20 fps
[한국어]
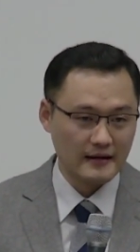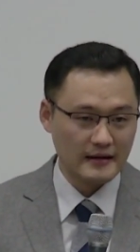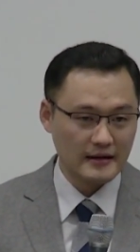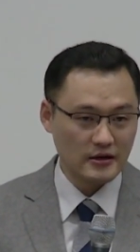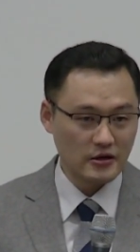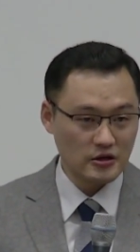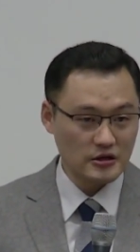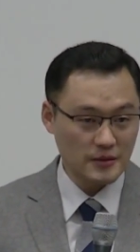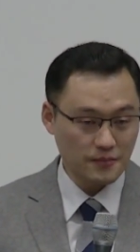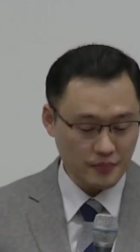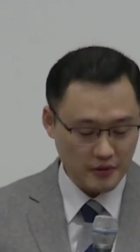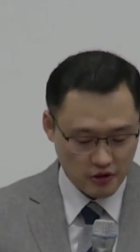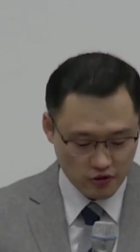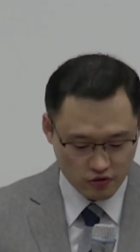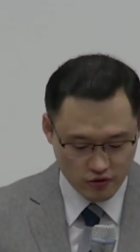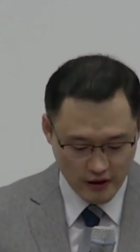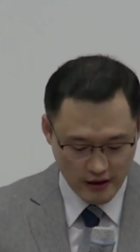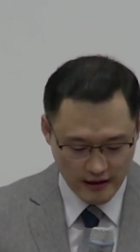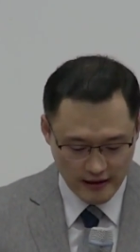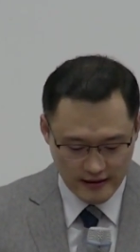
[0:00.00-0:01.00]
이것이
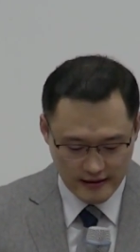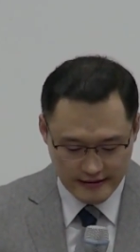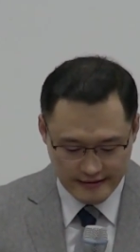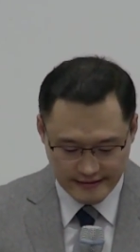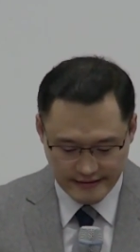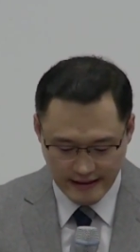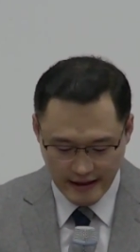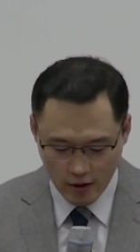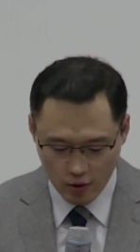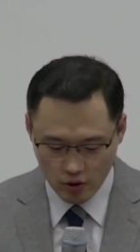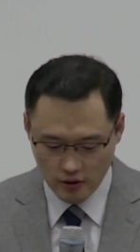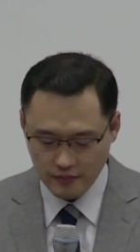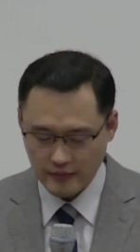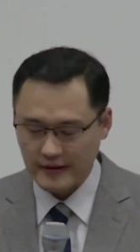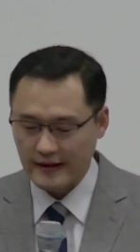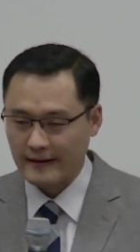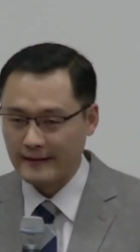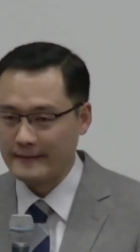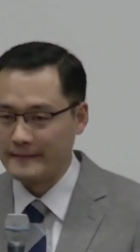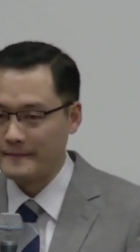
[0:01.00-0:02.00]
비유의
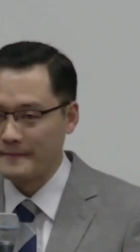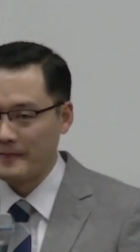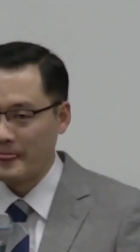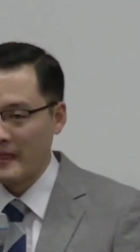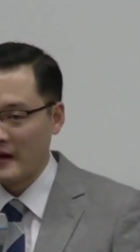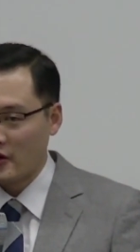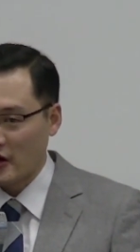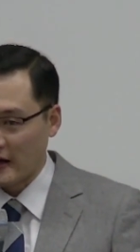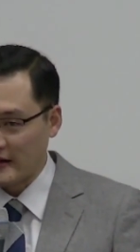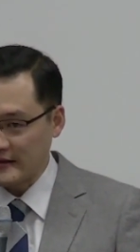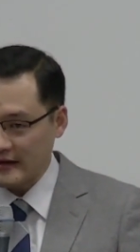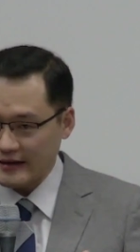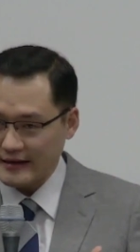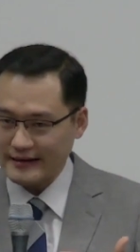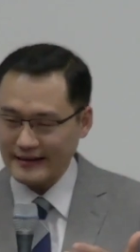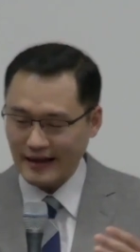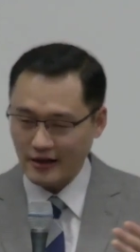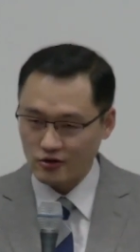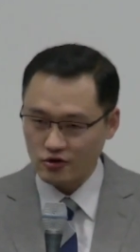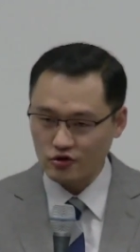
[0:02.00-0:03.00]
내용입니다. 굉장히
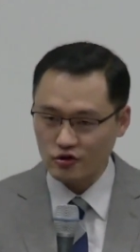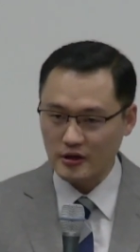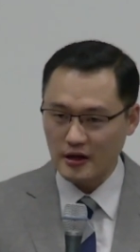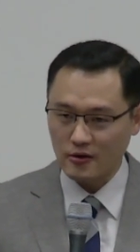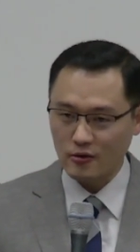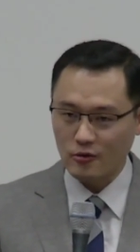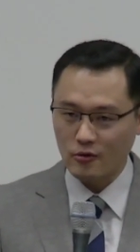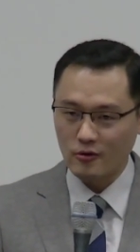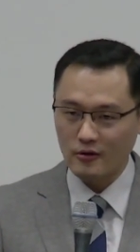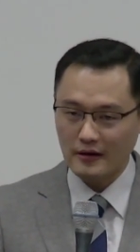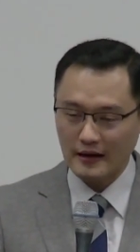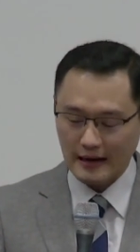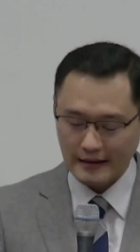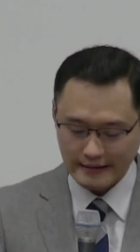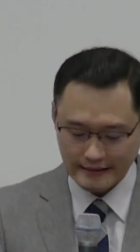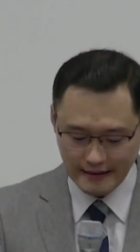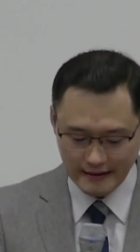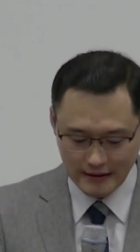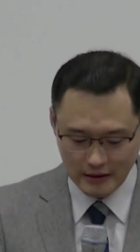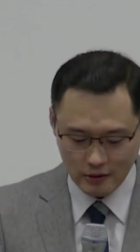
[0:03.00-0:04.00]
단순하고
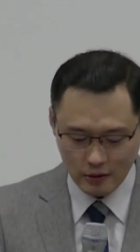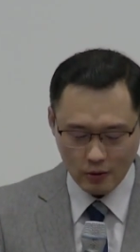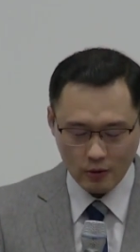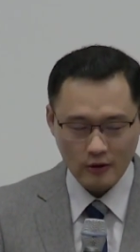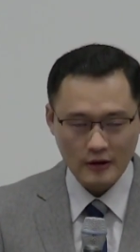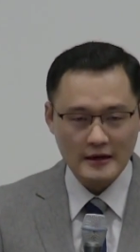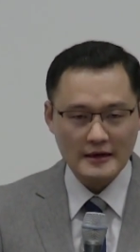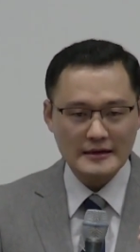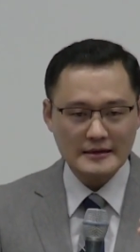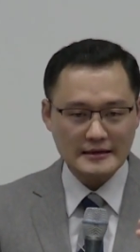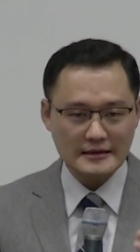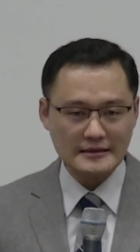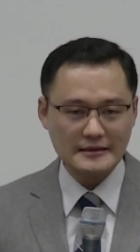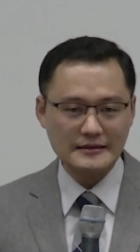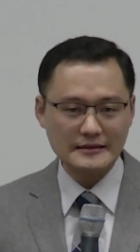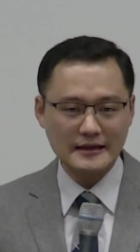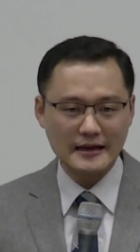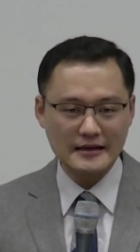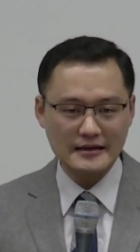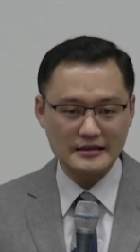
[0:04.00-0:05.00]
간단하고
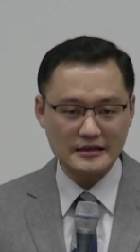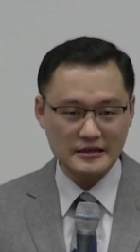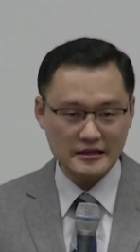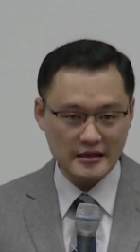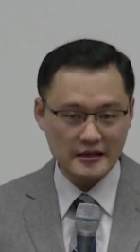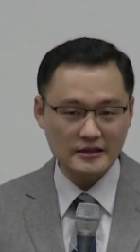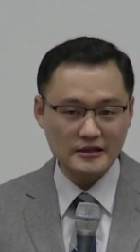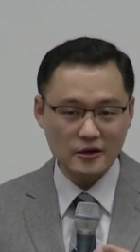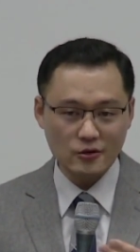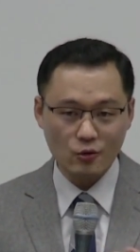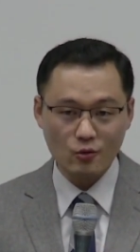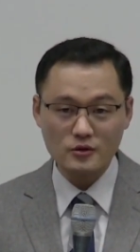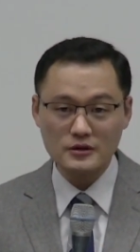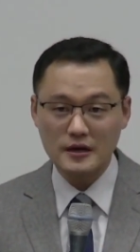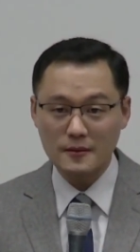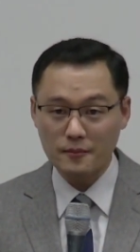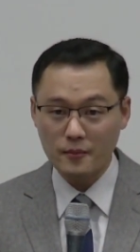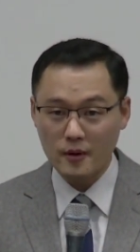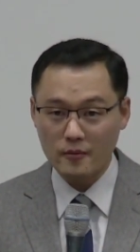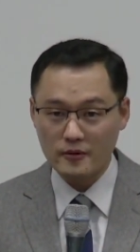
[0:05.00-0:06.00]
그 당시 실제
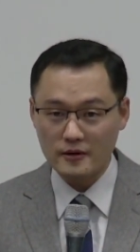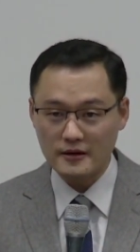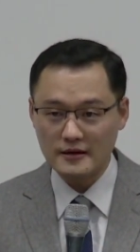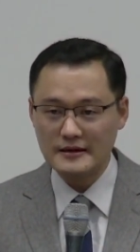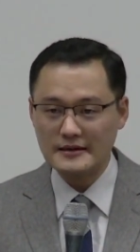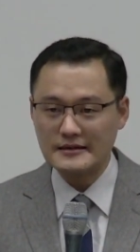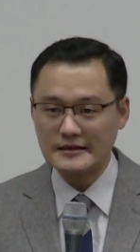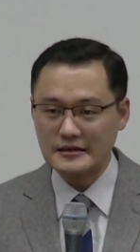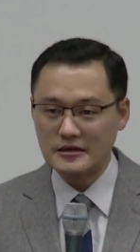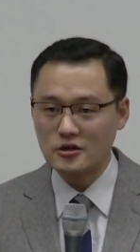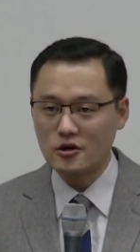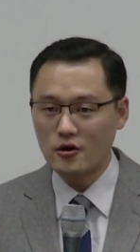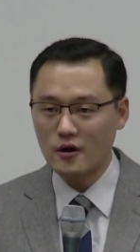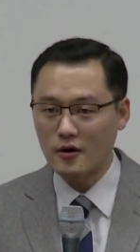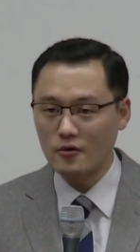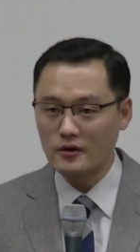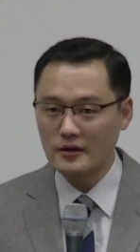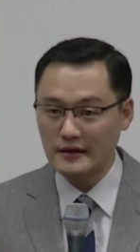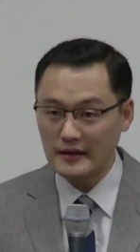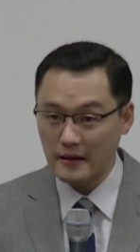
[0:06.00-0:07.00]
농사법을 근거로
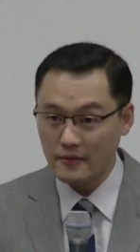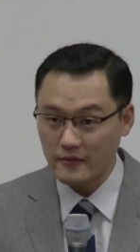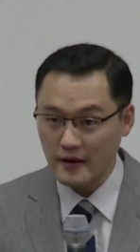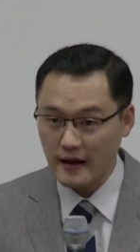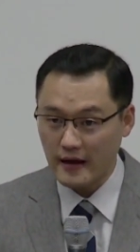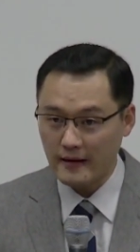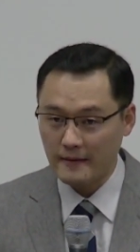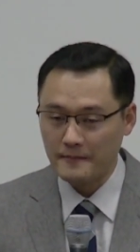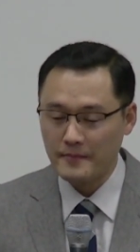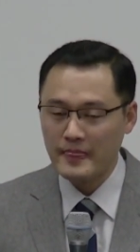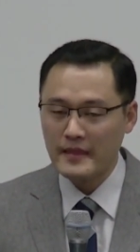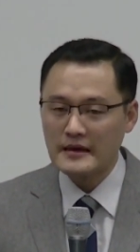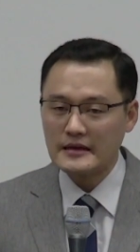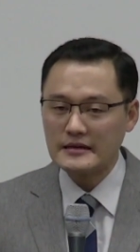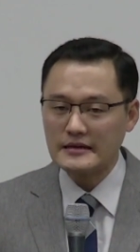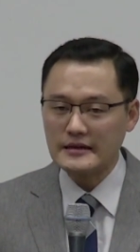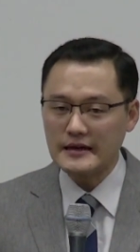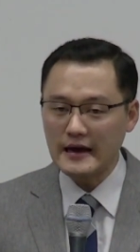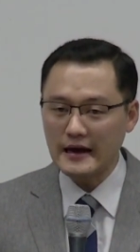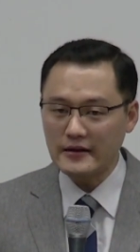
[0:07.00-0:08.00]
하기 때문에
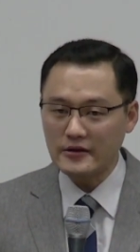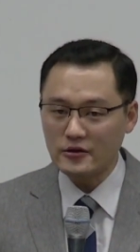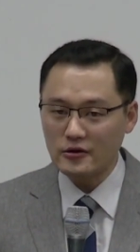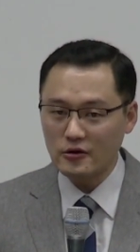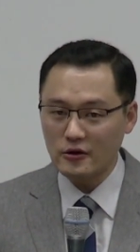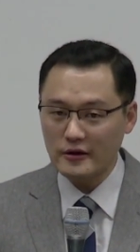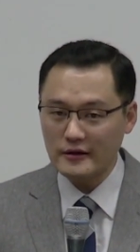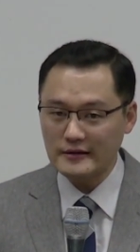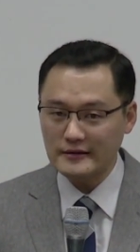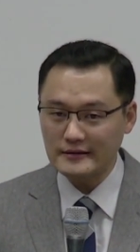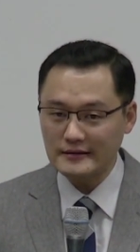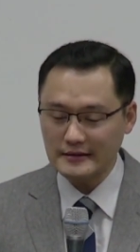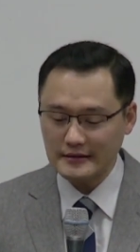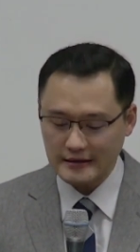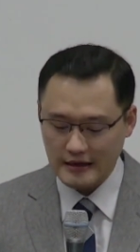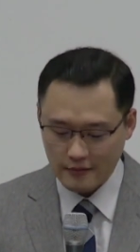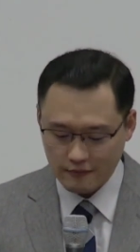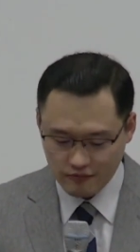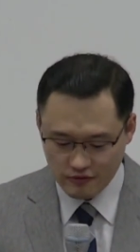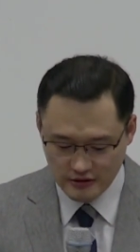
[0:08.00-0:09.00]
이해하는 거에는
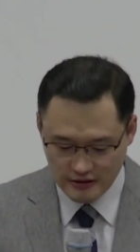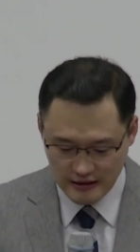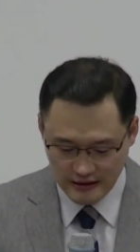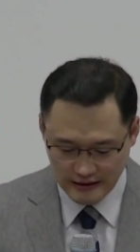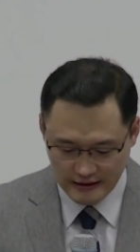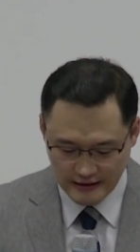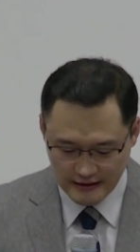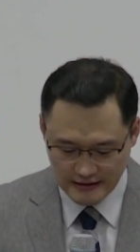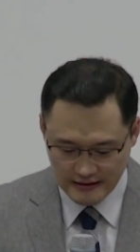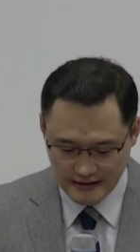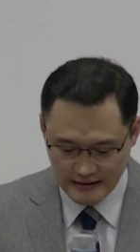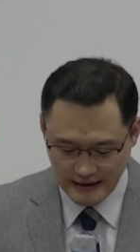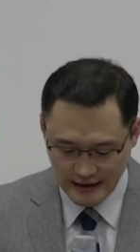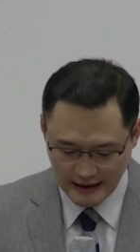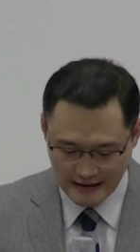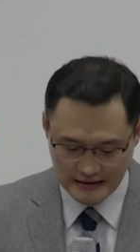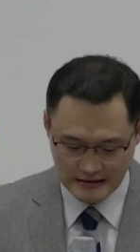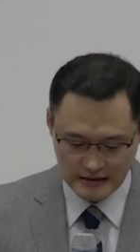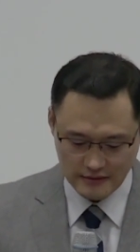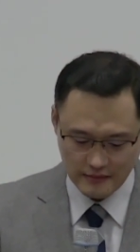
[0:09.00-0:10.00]
크게 문제가 되지
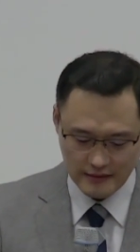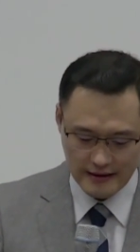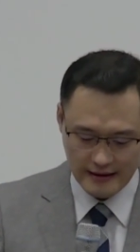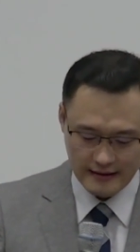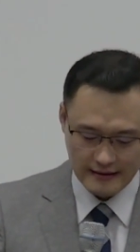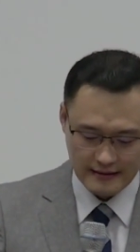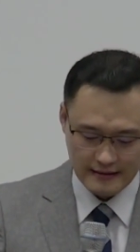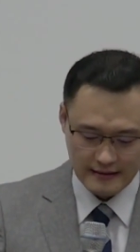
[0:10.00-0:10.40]
않습니다.